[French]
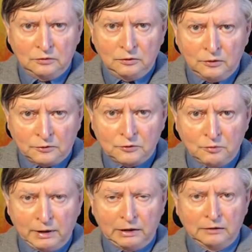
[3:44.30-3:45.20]
leur
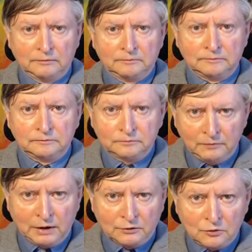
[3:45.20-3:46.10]
sommeil.
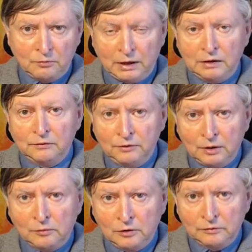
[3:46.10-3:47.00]
Mais un sommeil,
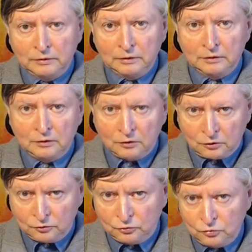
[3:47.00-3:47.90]
évidemment,
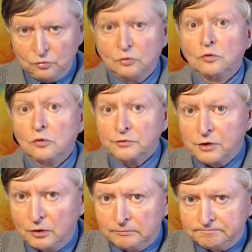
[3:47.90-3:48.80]
rendu
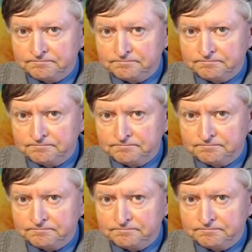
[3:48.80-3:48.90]
conscient.